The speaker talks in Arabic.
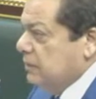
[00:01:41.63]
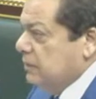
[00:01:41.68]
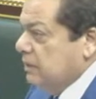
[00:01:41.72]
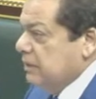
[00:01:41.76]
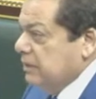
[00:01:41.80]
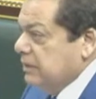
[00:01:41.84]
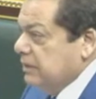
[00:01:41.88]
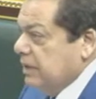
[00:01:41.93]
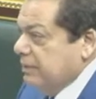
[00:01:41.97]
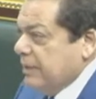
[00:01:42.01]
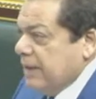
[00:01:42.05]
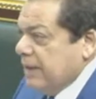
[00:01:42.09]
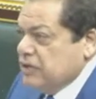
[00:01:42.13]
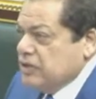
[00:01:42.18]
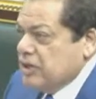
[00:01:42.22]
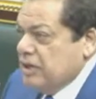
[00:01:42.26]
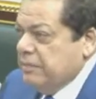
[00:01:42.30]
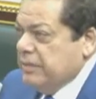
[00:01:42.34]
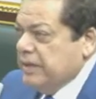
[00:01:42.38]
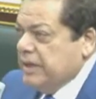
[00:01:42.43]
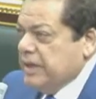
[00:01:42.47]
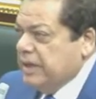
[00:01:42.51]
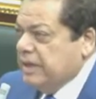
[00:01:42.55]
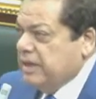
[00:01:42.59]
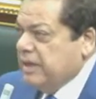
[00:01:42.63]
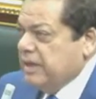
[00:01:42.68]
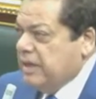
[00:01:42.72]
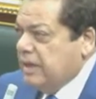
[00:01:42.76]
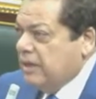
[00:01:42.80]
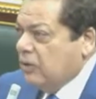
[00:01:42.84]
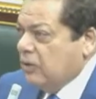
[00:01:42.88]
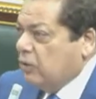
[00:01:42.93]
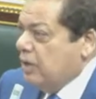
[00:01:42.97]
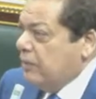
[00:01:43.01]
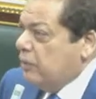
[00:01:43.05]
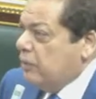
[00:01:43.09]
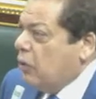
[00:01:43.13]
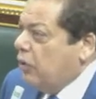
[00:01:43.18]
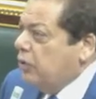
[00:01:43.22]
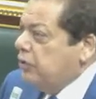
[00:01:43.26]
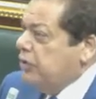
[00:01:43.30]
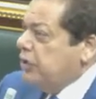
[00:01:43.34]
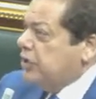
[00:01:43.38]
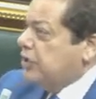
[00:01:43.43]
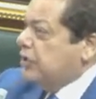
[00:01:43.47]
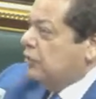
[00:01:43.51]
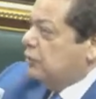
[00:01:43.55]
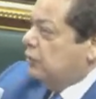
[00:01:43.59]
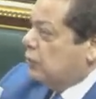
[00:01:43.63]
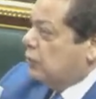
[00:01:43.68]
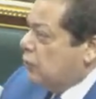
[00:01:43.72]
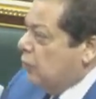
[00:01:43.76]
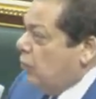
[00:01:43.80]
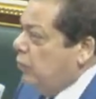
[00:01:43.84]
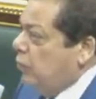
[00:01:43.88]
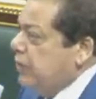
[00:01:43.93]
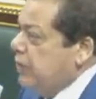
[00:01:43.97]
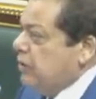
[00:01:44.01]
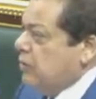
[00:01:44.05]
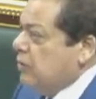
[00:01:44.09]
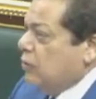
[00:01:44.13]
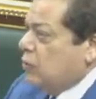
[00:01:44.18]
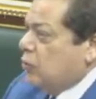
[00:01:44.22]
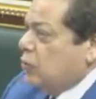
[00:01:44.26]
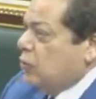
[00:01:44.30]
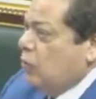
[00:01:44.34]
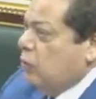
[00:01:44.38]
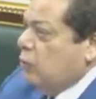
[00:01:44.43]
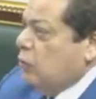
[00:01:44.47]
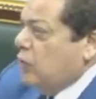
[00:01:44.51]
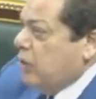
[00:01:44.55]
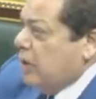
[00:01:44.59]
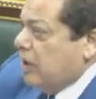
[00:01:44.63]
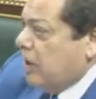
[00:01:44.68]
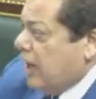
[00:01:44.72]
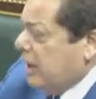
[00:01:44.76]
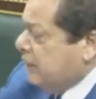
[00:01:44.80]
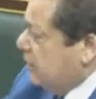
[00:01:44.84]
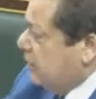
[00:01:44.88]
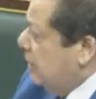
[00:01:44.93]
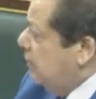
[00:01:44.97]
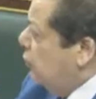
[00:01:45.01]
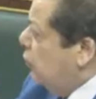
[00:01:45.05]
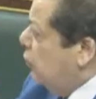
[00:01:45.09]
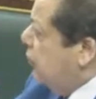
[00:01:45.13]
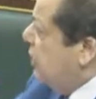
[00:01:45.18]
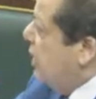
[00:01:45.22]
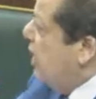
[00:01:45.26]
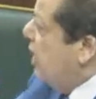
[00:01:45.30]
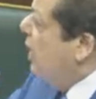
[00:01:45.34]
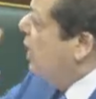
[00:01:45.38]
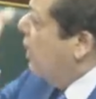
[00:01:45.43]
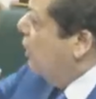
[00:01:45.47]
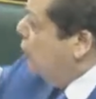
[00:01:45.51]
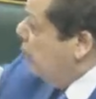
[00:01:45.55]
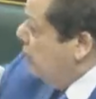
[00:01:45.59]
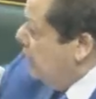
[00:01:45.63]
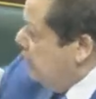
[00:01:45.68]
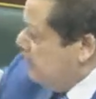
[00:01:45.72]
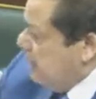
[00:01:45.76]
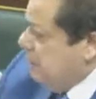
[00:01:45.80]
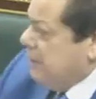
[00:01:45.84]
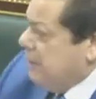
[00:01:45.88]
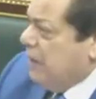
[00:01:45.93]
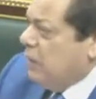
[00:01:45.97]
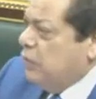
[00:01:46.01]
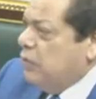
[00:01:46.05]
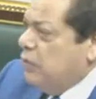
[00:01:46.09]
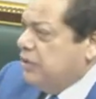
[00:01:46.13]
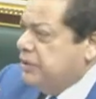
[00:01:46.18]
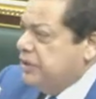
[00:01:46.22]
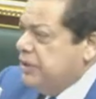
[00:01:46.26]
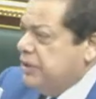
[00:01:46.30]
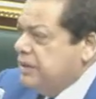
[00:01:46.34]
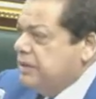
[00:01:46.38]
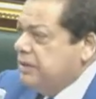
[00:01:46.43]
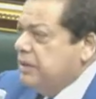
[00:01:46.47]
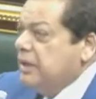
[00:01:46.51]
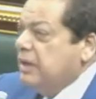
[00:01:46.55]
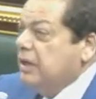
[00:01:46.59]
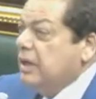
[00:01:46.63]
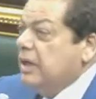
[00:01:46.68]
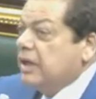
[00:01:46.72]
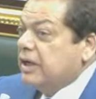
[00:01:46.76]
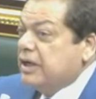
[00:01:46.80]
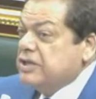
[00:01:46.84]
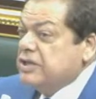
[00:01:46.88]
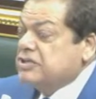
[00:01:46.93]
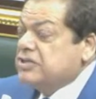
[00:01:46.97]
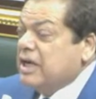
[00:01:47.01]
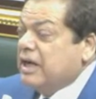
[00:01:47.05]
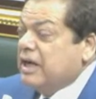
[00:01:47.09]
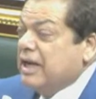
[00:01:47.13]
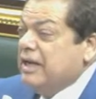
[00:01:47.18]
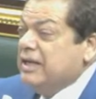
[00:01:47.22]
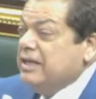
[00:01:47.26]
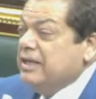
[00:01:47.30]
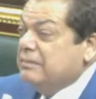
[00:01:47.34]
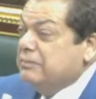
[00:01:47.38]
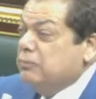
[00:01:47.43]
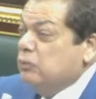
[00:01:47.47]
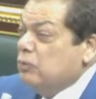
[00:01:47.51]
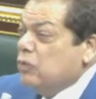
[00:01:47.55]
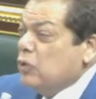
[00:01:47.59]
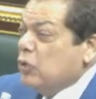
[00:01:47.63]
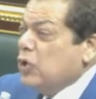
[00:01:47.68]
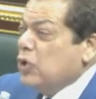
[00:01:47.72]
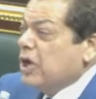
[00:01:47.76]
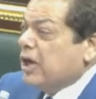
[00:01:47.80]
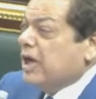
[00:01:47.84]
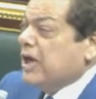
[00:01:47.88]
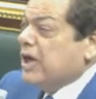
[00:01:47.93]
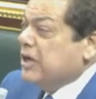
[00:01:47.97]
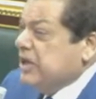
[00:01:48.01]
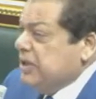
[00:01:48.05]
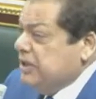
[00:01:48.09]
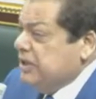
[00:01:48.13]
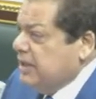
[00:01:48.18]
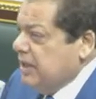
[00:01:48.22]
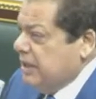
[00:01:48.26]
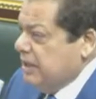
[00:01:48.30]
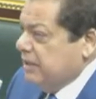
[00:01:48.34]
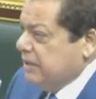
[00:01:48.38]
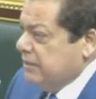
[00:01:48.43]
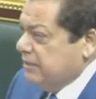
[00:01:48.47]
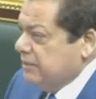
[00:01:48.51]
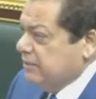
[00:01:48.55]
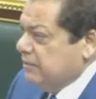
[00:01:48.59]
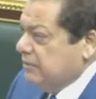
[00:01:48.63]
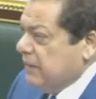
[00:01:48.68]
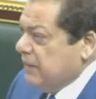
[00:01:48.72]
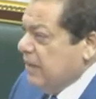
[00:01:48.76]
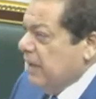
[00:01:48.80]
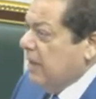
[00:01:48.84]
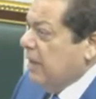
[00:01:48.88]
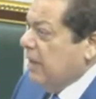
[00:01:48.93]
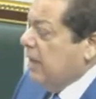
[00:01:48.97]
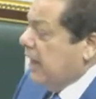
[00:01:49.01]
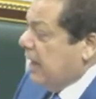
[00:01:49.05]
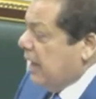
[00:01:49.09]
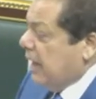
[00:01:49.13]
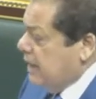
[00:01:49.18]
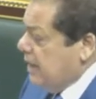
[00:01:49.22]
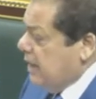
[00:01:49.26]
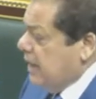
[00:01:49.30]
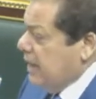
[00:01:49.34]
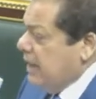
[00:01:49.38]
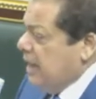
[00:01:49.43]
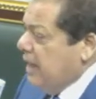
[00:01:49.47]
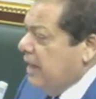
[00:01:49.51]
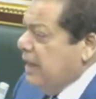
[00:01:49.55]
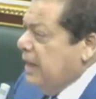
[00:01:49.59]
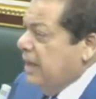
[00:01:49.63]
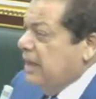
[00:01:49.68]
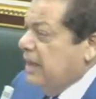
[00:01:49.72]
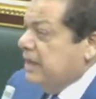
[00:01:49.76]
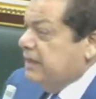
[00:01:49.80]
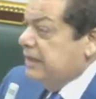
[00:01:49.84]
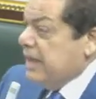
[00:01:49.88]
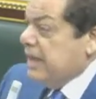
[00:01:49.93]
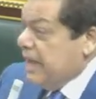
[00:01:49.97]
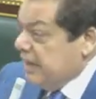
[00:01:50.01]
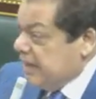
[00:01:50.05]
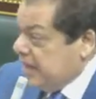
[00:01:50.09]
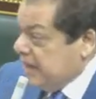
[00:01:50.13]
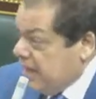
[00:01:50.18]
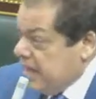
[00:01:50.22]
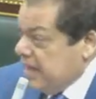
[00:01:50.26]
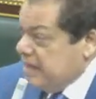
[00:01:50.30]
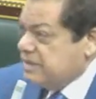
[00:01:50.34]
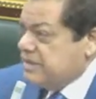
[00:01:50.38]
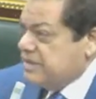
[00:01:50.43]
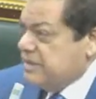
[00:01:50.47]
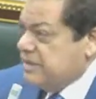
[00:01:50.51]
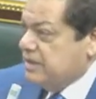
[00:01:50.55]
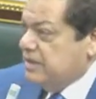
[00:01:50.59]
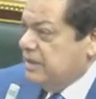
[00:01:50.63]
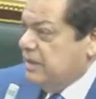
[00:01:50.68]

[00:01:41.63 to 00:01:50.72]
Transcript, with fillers: ده ما كانش قبل كده احنا كنا بنقعد نجري ونروح ونجري ونروح ويقول لك قطع المده ونبدا من اول وجديد قصه كانت مرهقه جدا الحقيقه ده انجاز